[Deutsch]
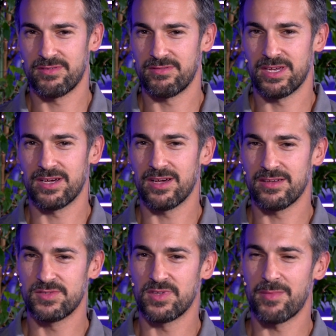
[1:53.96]
ja,
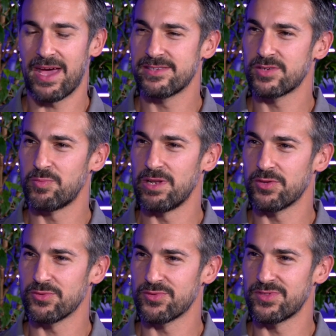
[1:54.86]
es wird am Eis gespielt
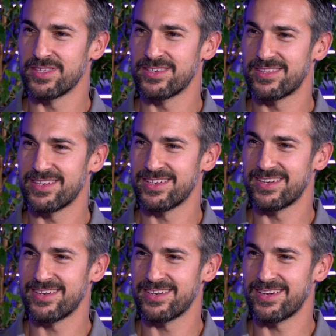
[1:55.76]
und nicht
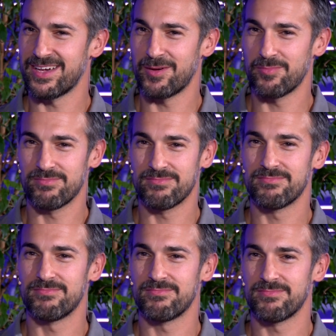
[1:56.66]
äh,
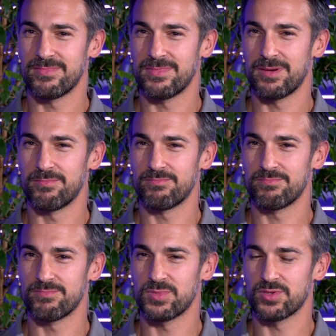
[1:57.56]
am,
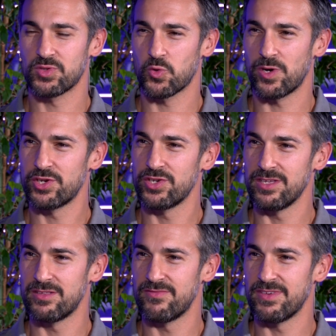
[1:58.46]
am
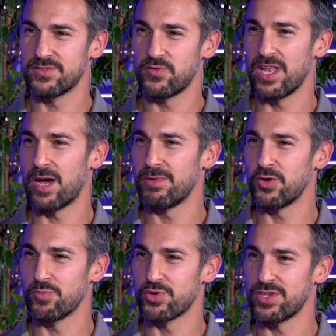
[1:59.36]
Scoresheet, was für Namen
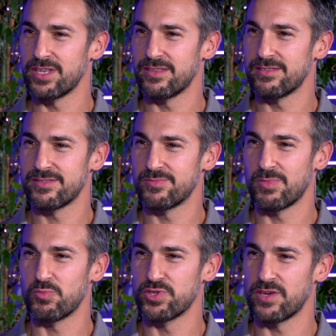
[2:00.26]
oben stehen. Es
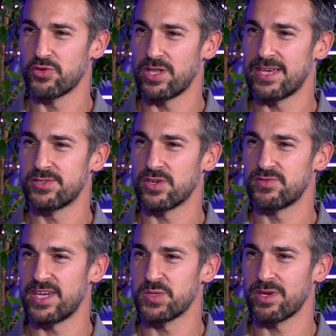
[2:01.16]
muss einfach die Leistung
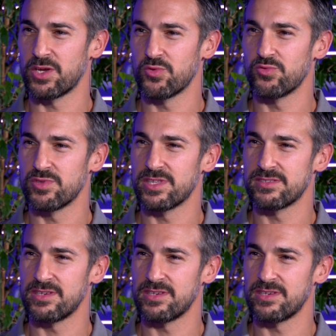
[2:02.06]
aufs Eis bringen und, und das